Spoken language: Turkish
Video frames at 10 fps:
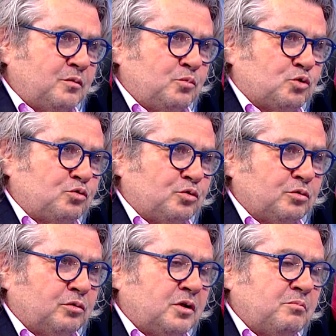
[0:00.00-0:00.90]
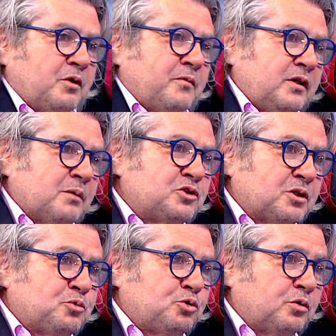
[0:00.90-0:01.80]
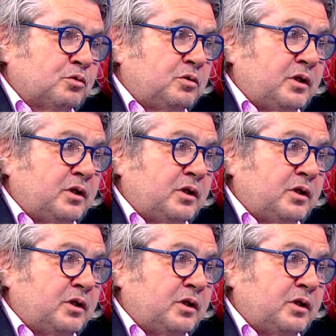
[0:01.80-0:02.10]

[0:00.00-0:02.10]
püskürdü. Dedim beyefendi yapacak bir şey yok.